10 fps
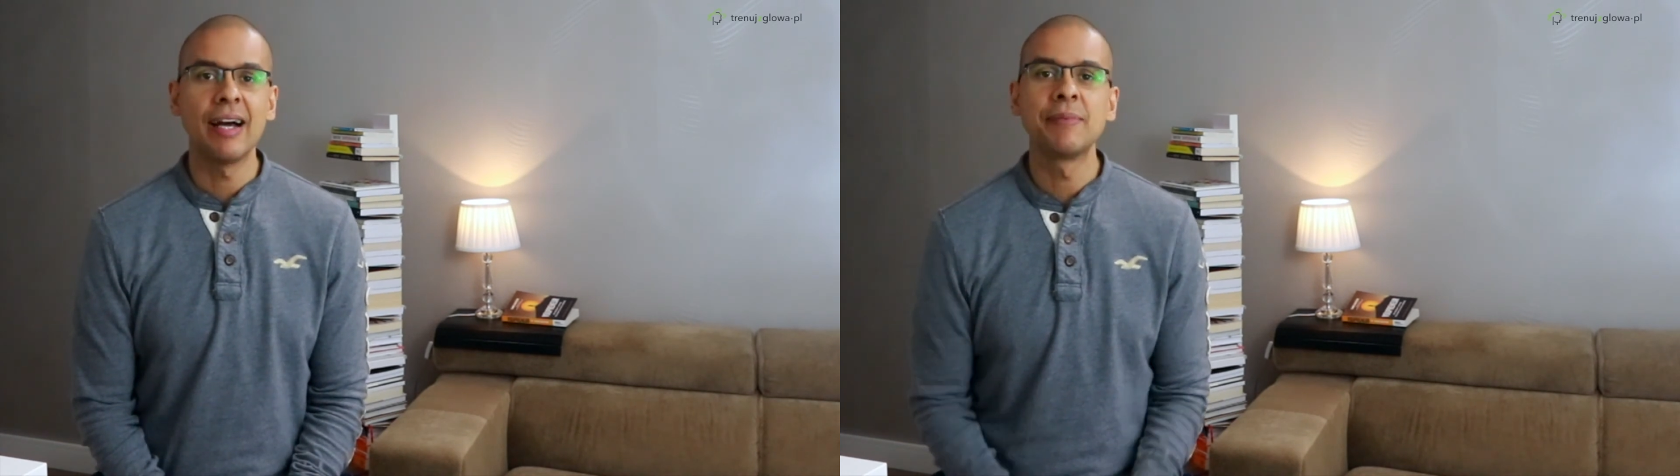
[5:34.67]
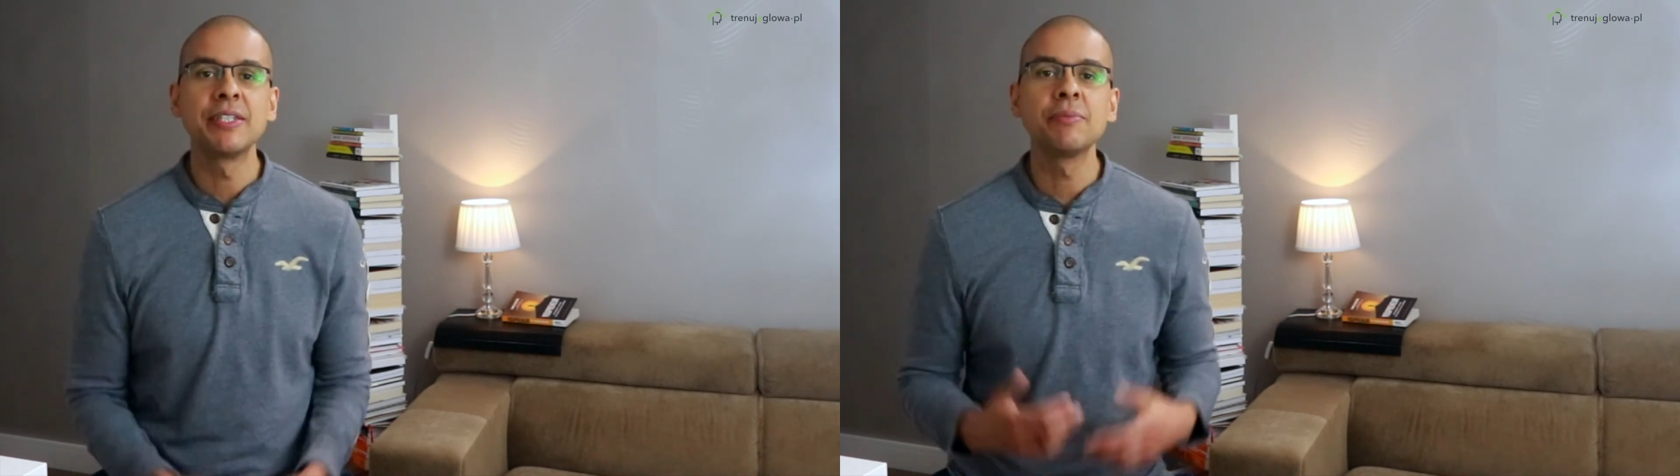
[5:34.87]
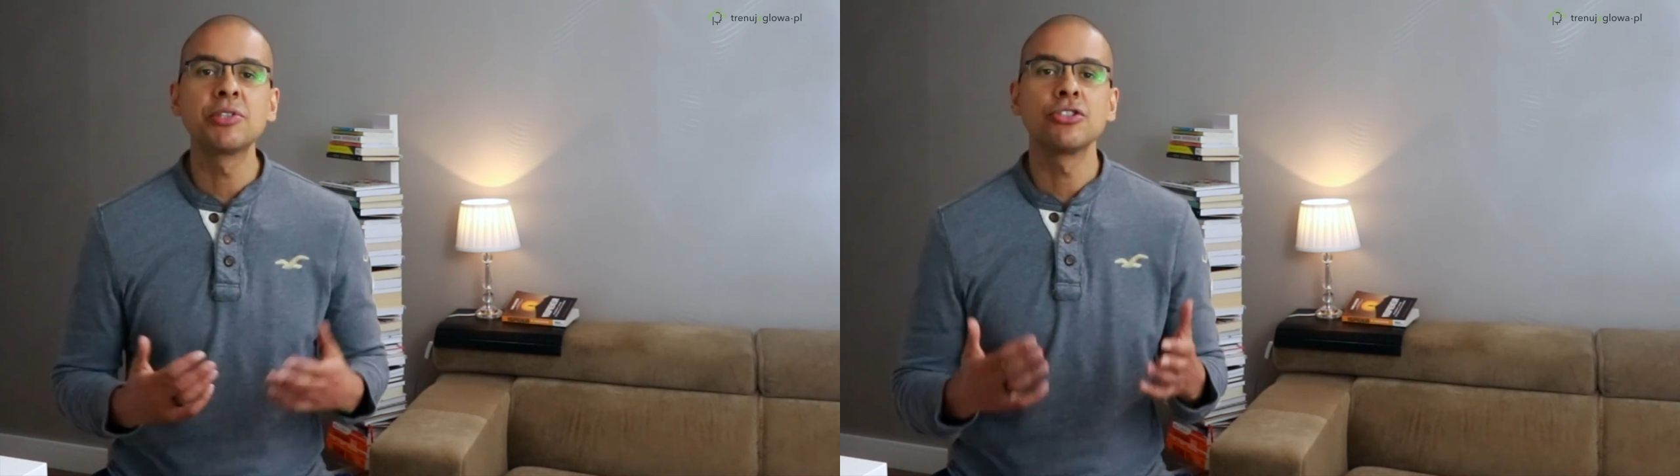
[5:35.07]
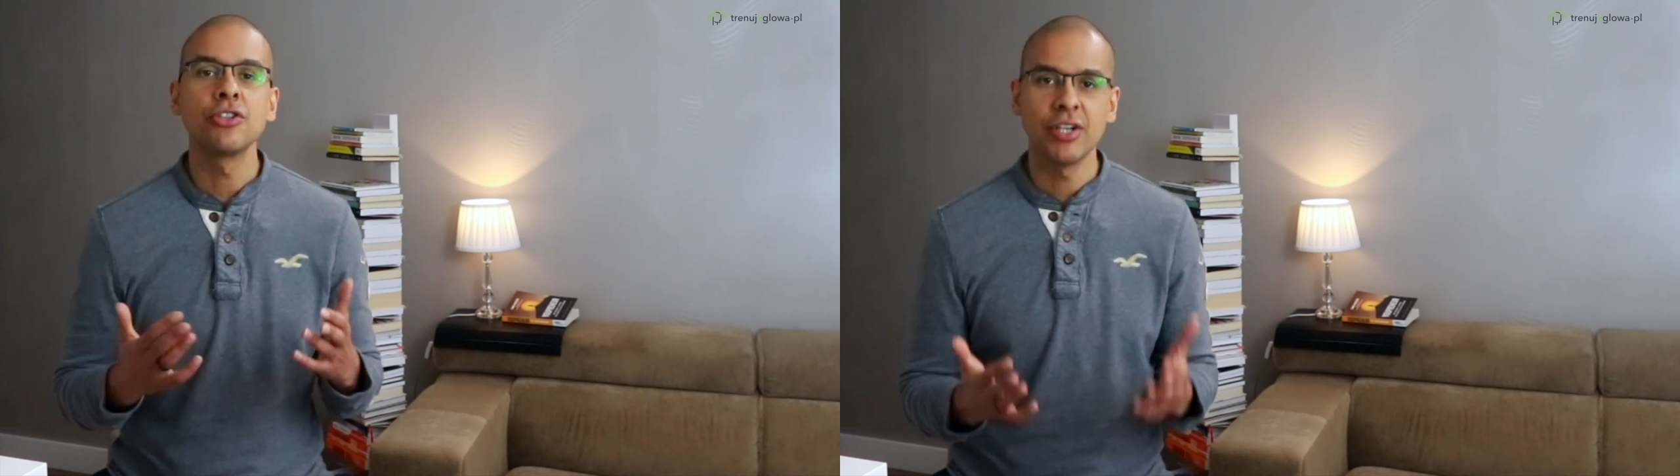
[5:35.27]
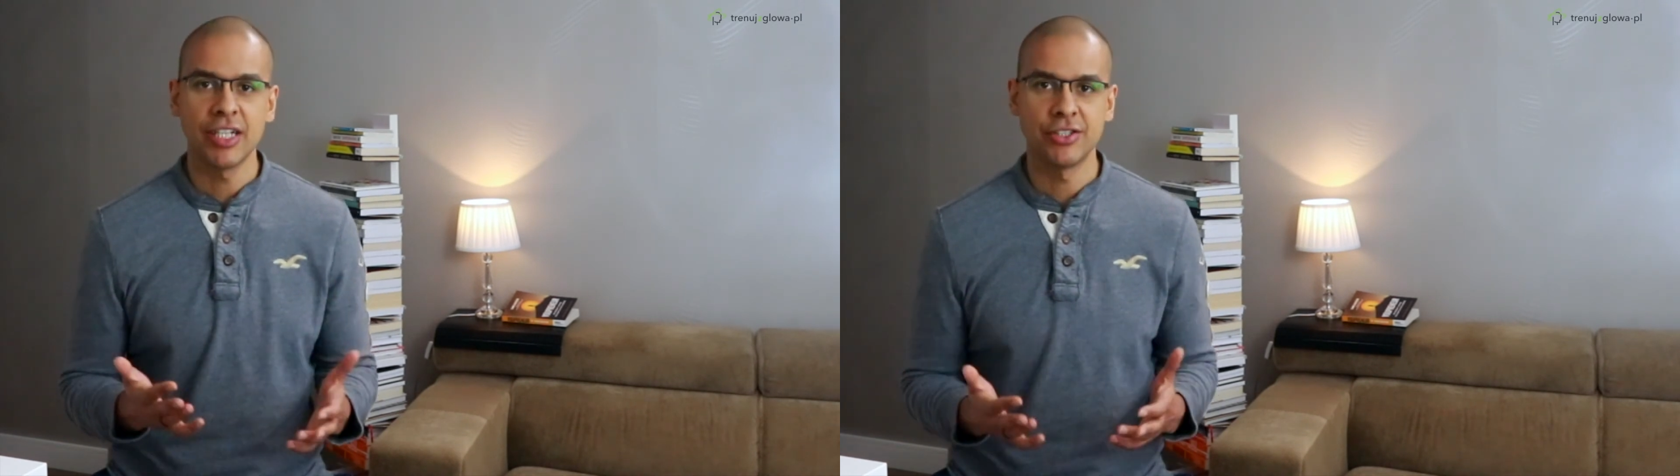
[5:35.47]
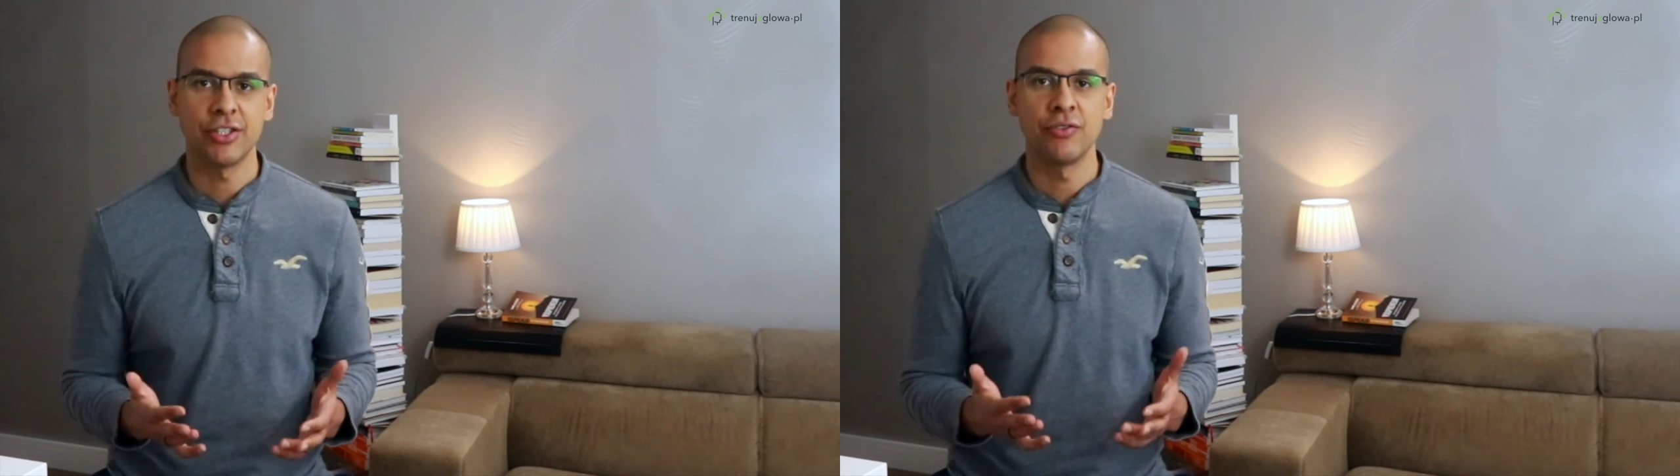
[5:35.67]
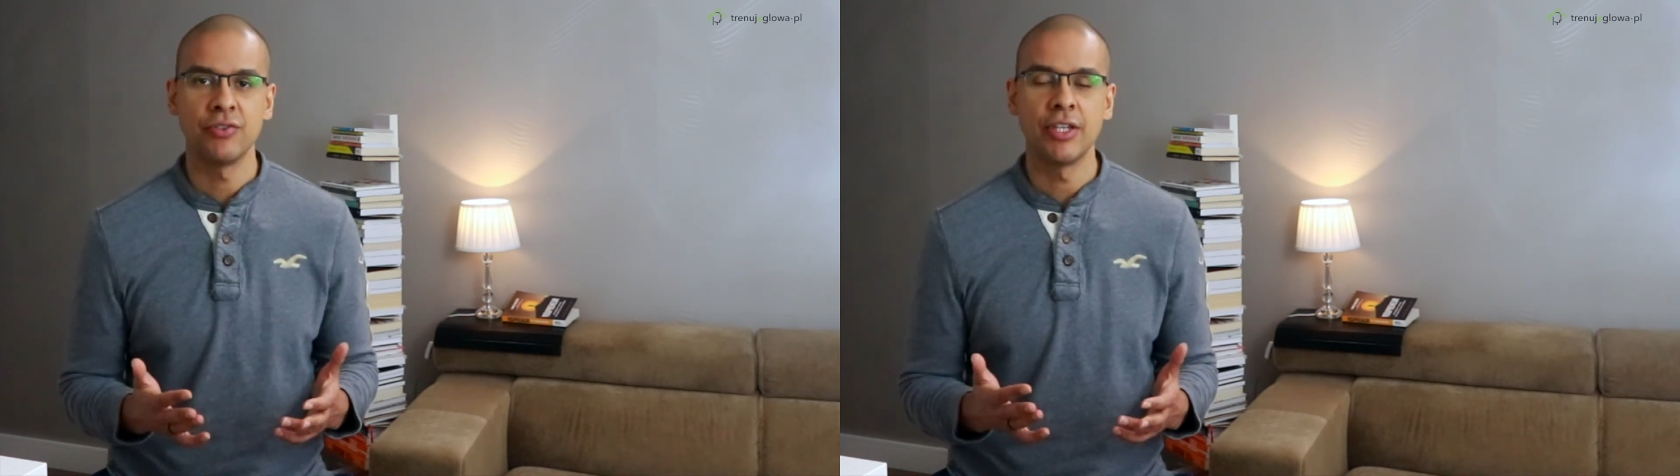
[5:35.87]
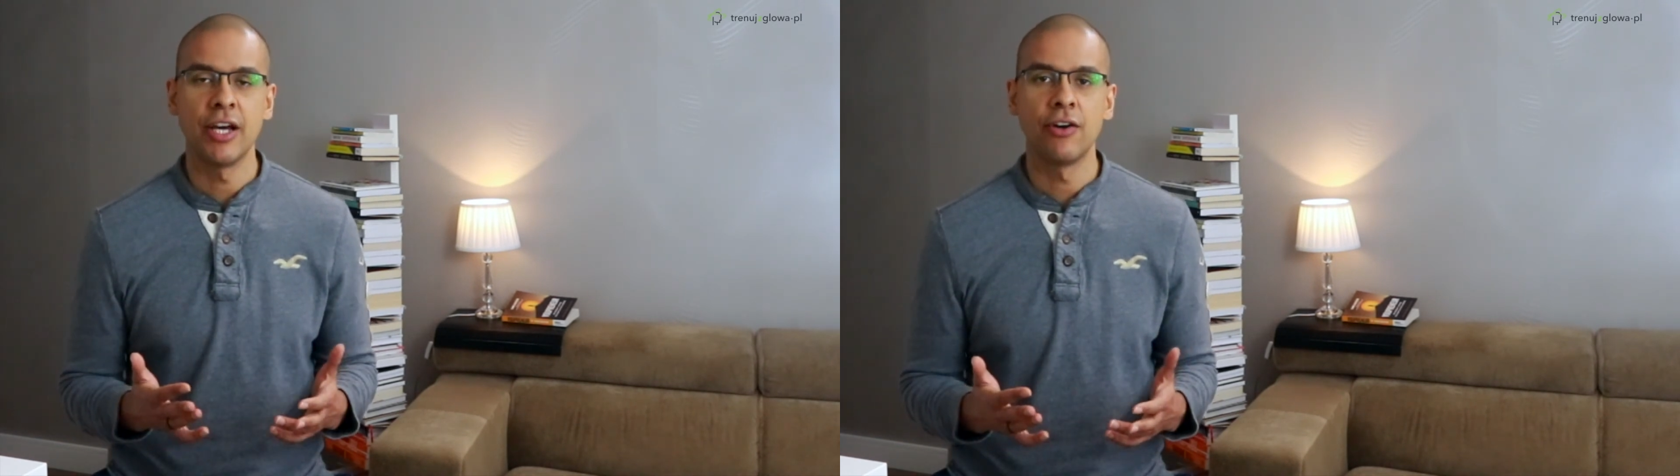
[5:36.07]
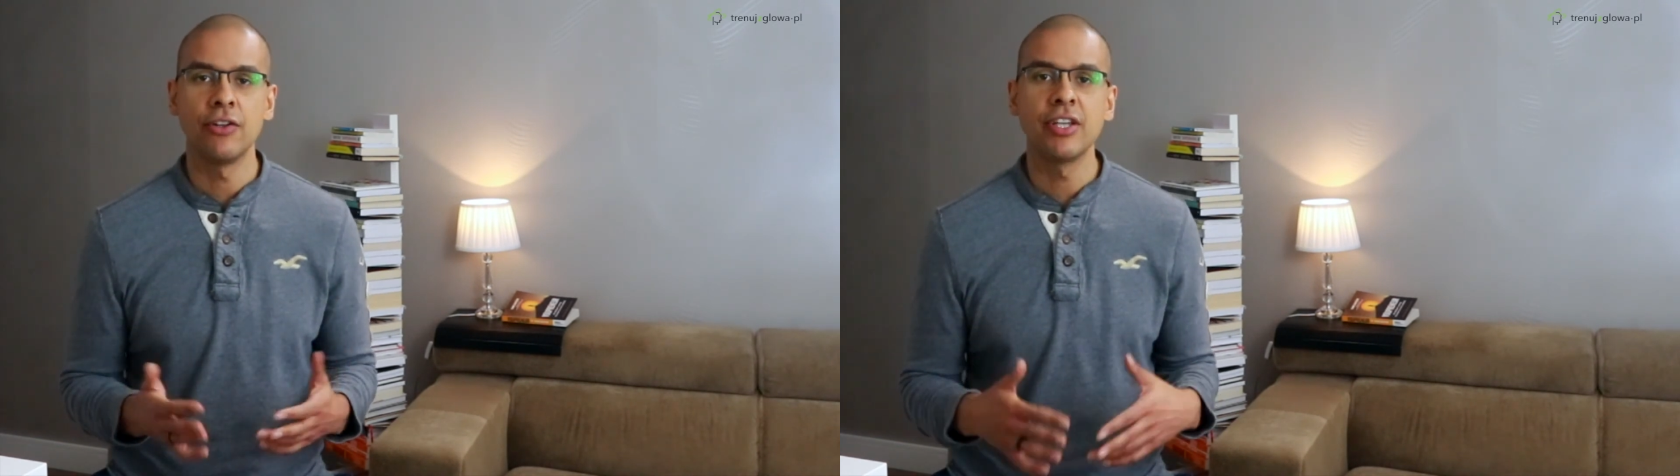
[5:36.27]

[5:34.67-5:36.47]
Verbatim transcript: aby nie przeciągać tego wideo,